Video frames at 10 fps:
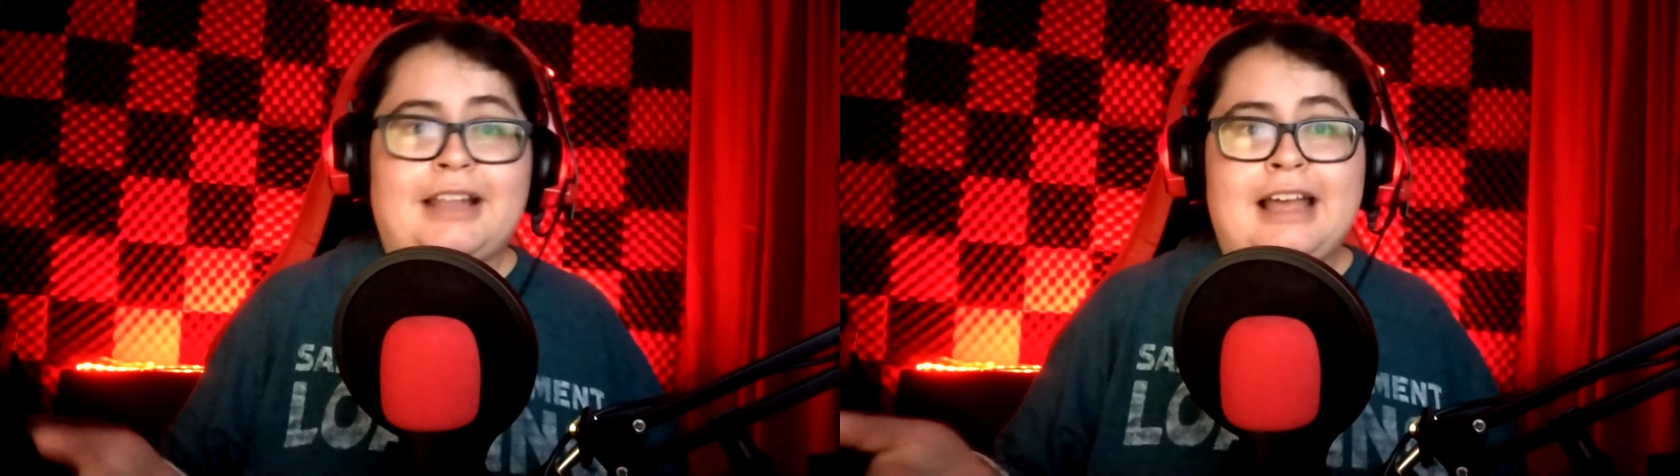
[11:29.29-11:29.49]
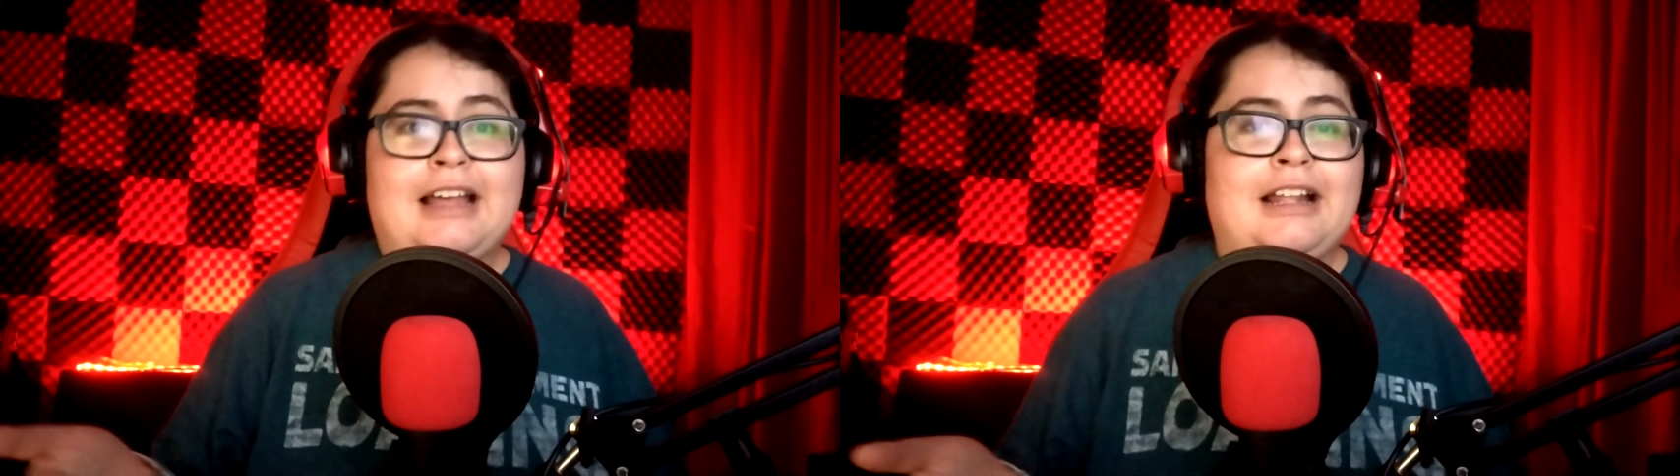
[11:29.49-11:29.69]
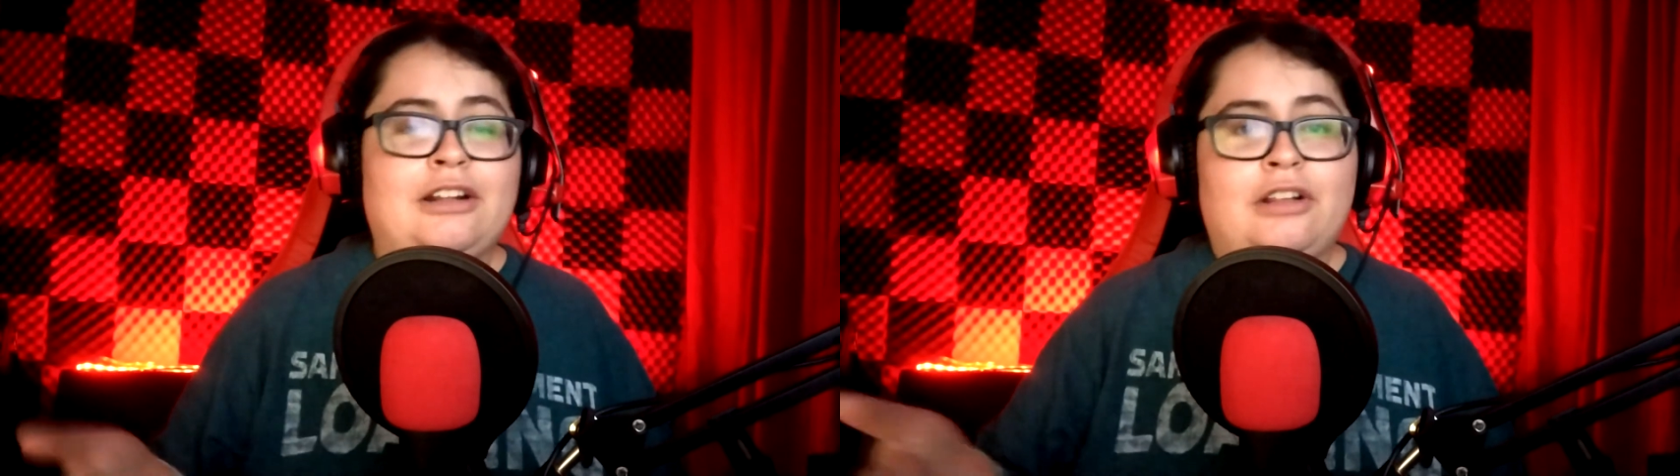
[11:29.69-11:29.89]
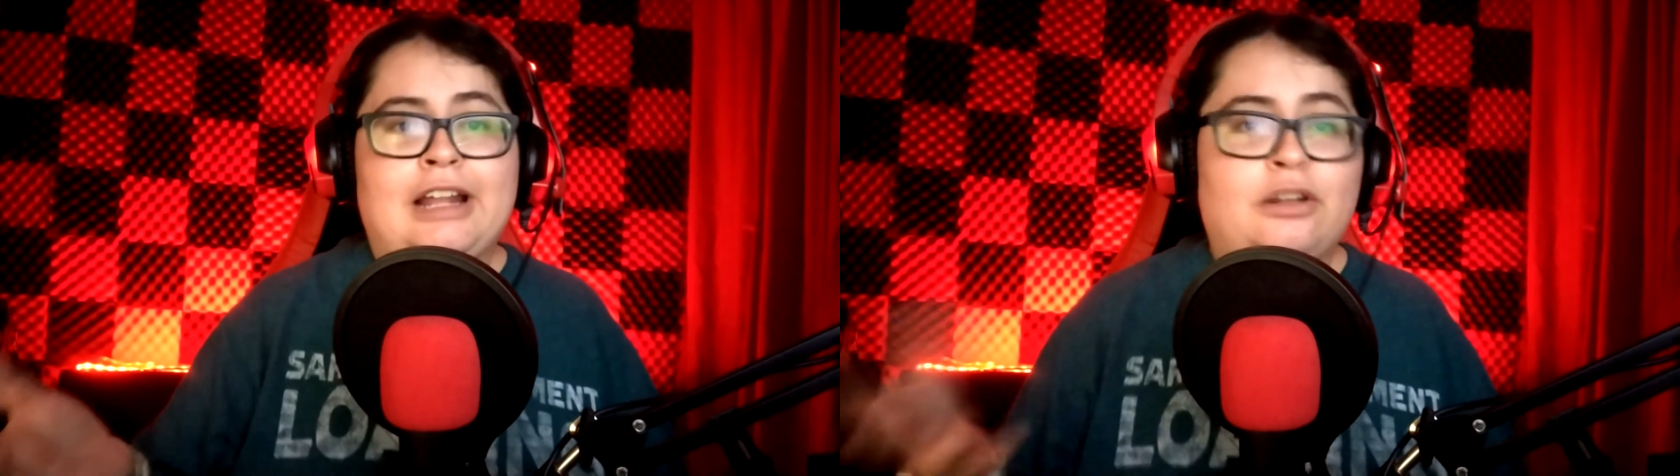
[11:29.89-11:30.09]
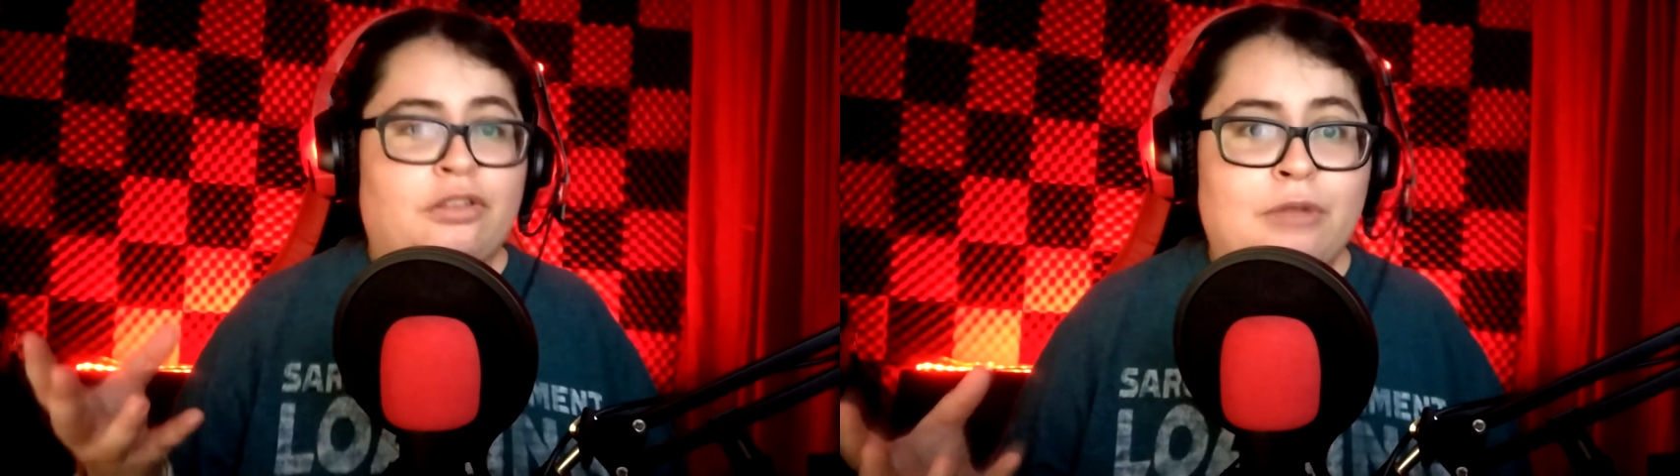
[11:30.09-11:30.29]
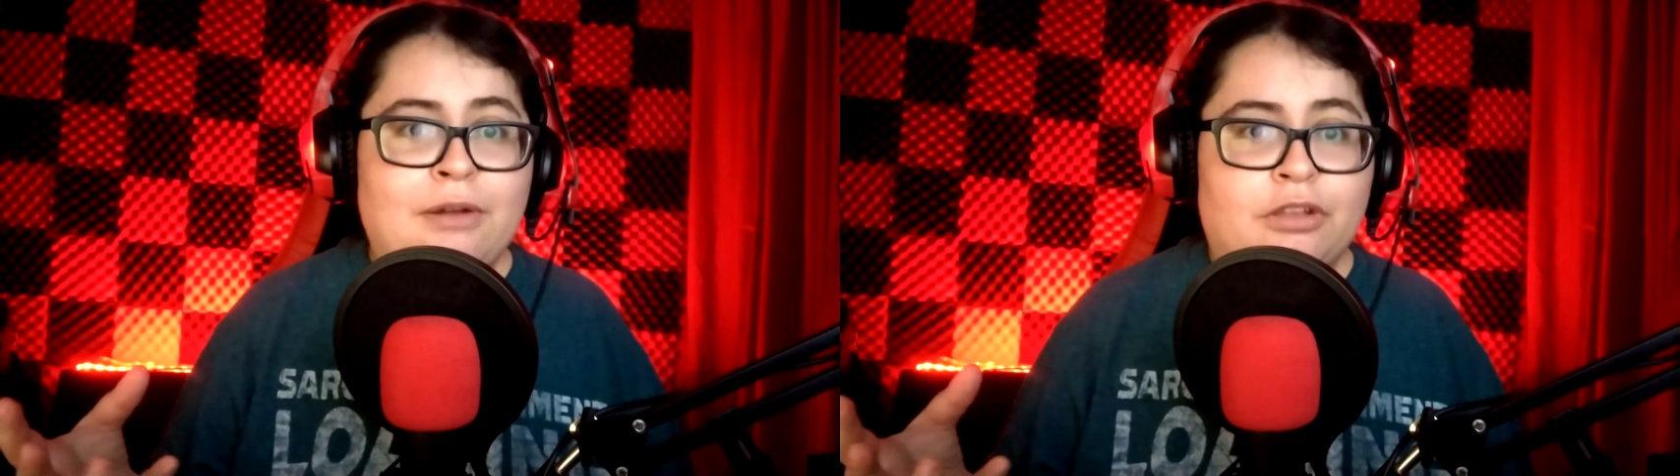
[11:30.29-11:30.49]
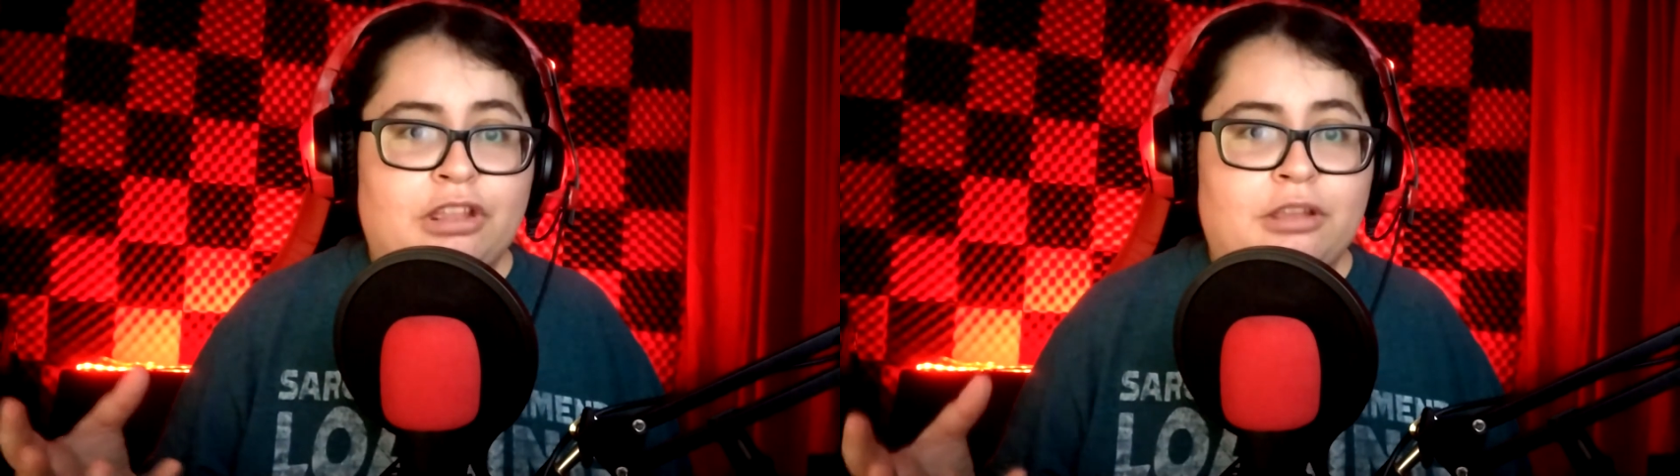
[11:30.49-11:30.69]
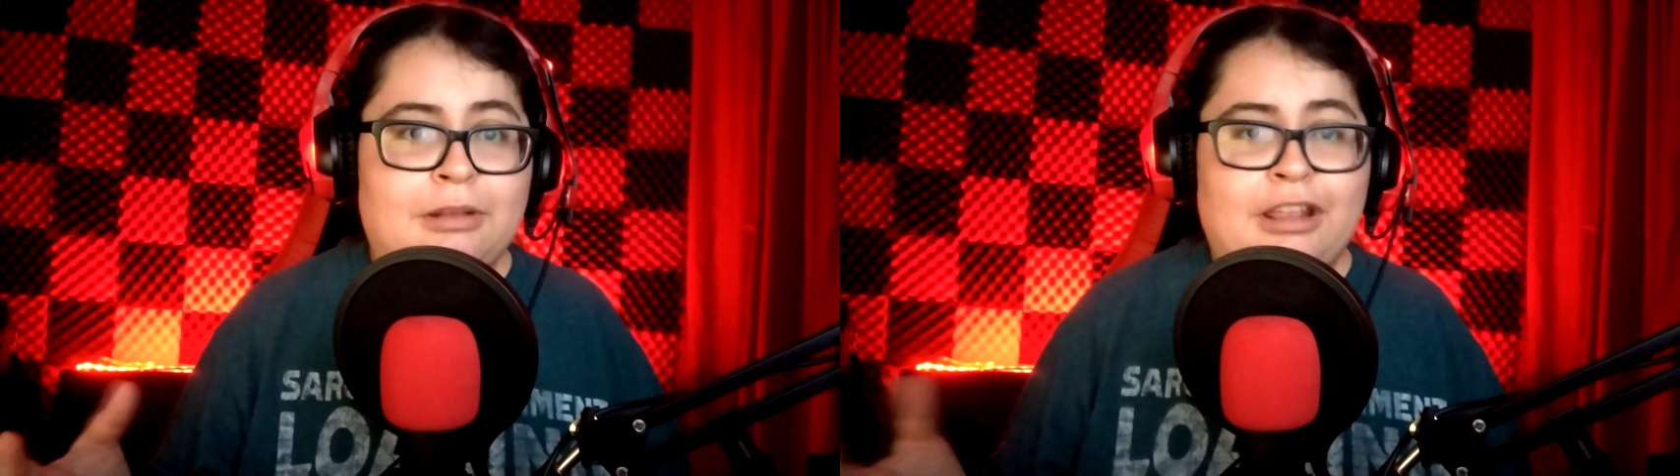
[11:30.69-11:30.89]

a, los nuevos.